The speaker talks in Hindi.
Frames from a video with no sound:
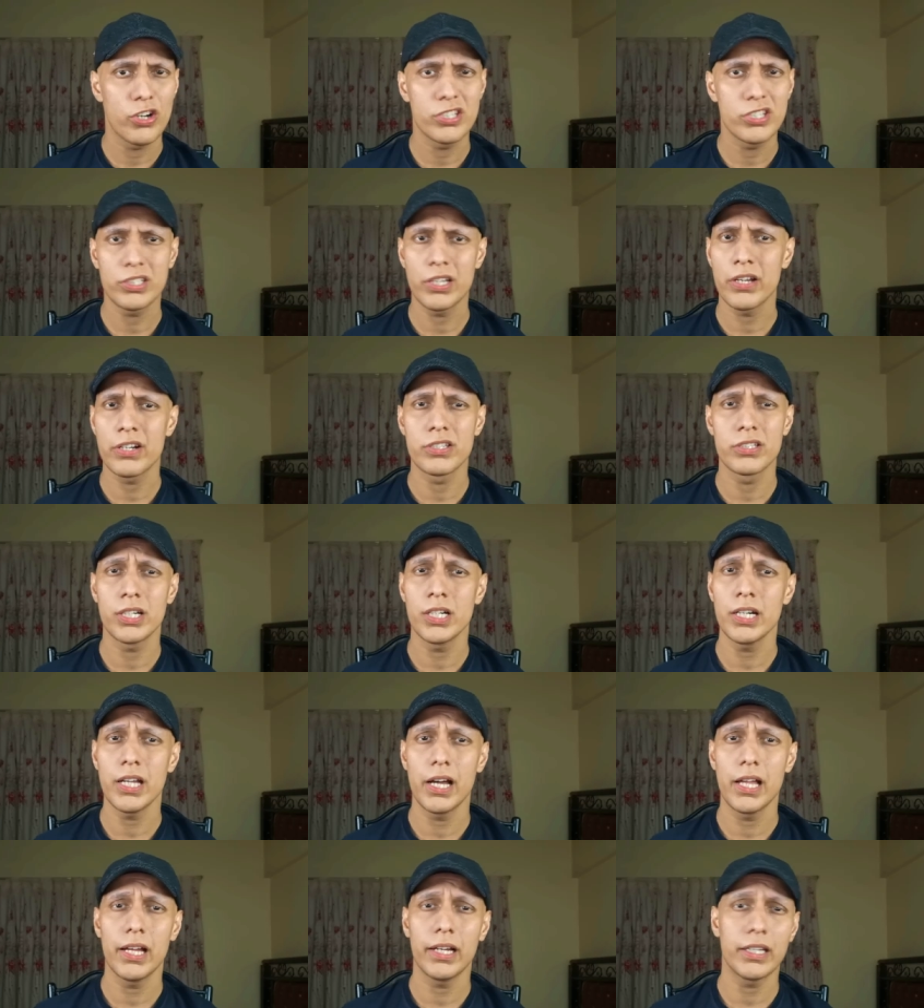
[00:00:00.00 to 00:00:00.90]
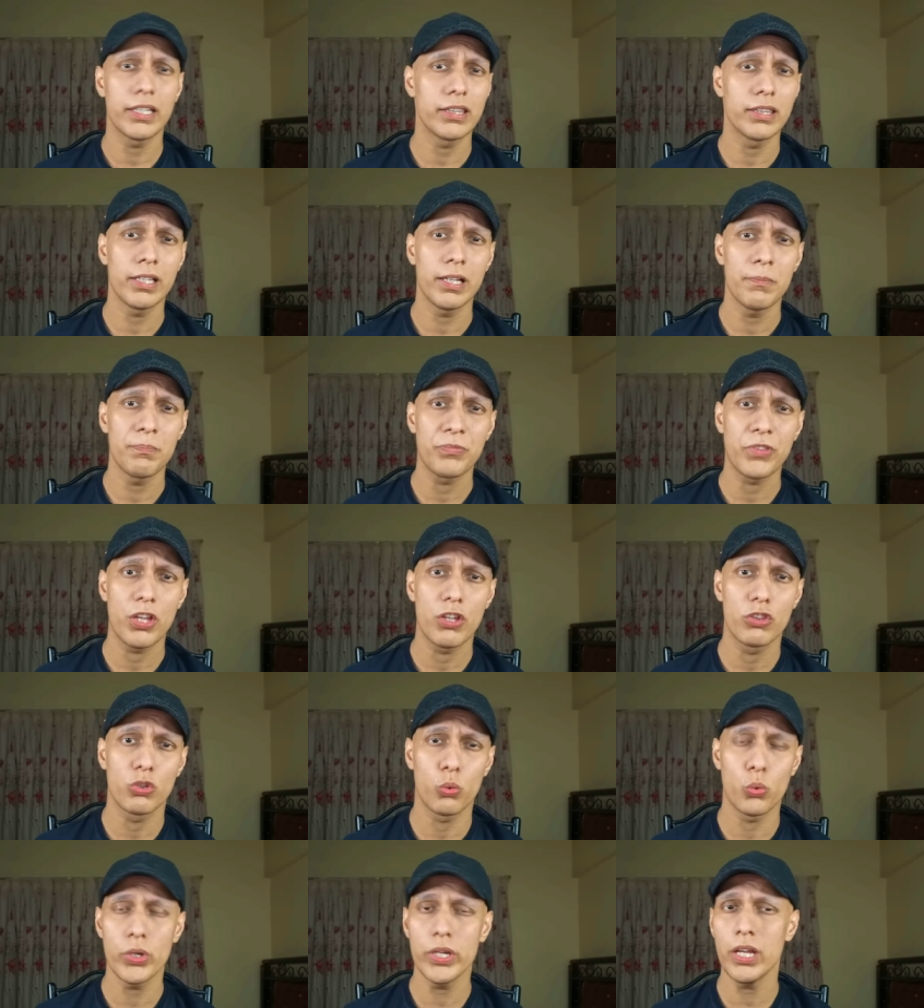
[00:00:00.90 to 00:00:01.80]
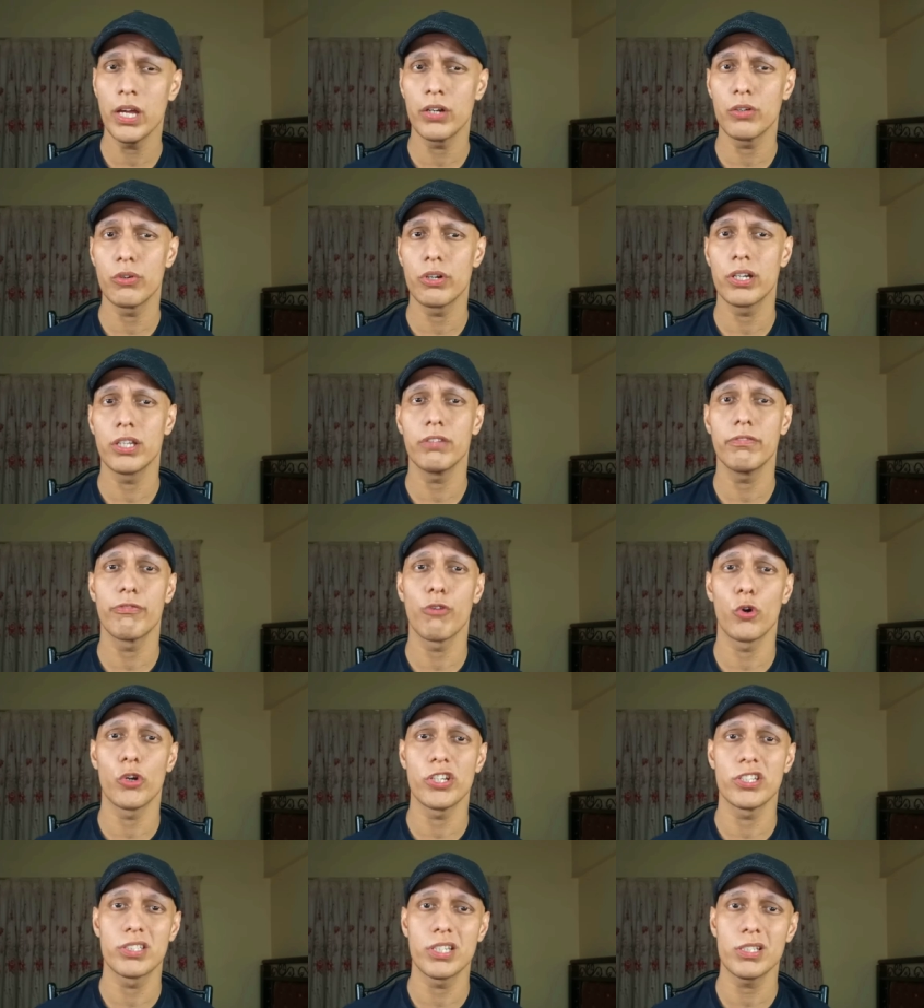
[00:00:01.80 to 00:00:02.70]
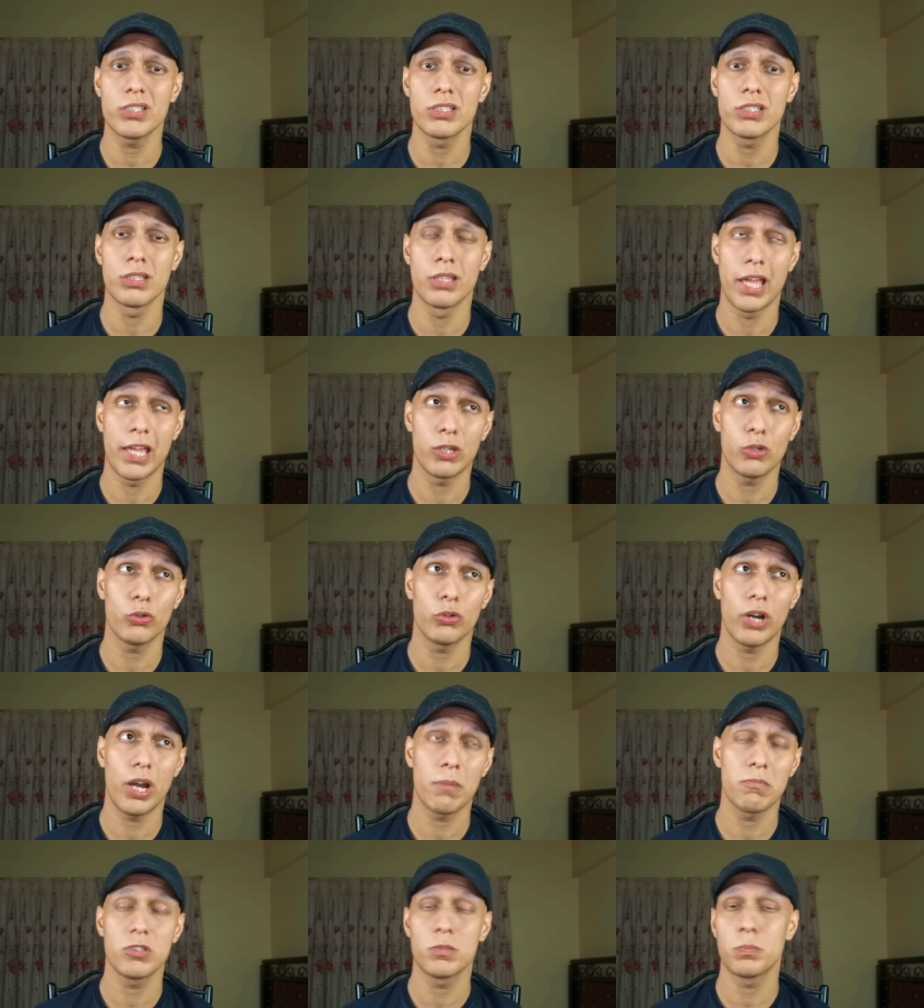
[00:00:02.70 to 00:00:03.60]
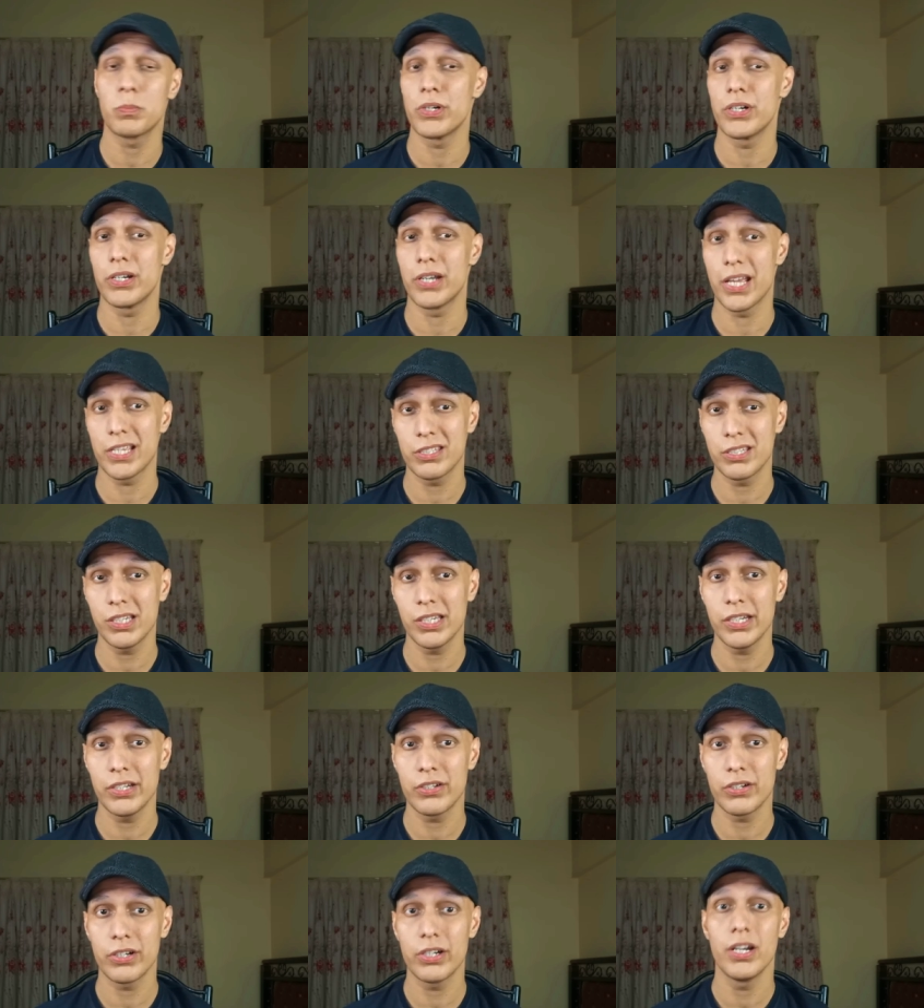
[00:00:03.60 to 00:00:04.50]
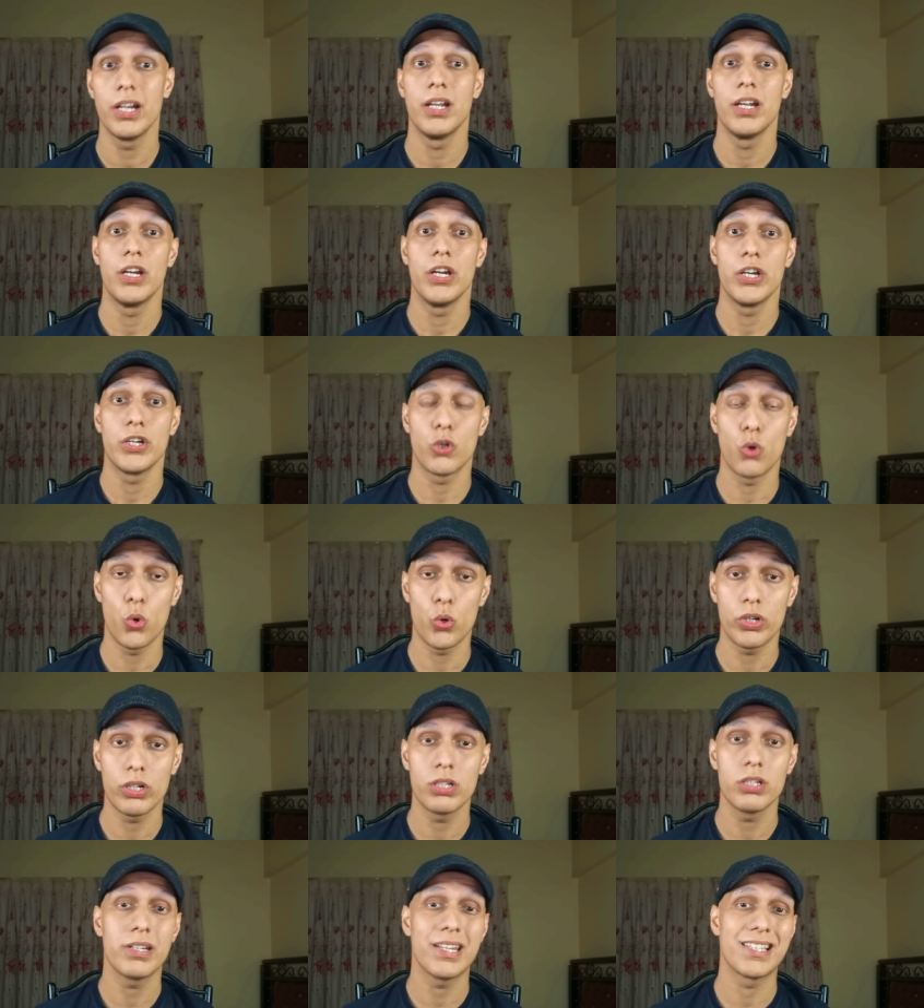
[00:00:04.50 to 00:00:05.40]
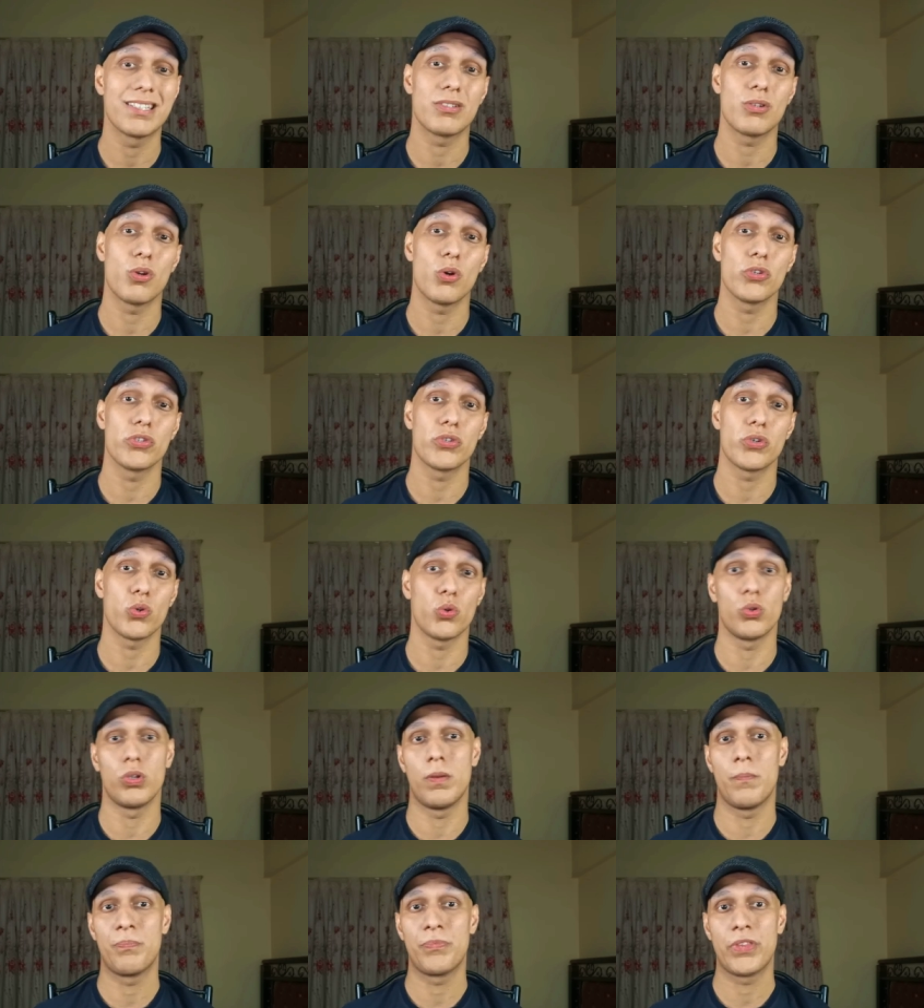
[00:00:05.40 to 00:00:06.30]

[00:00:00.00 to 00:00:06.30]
और इसका रिजल्ट आया कितना 346 नैनोग्राम्स पर डेसीलीटर टोटल टेस्टोस्टेरोन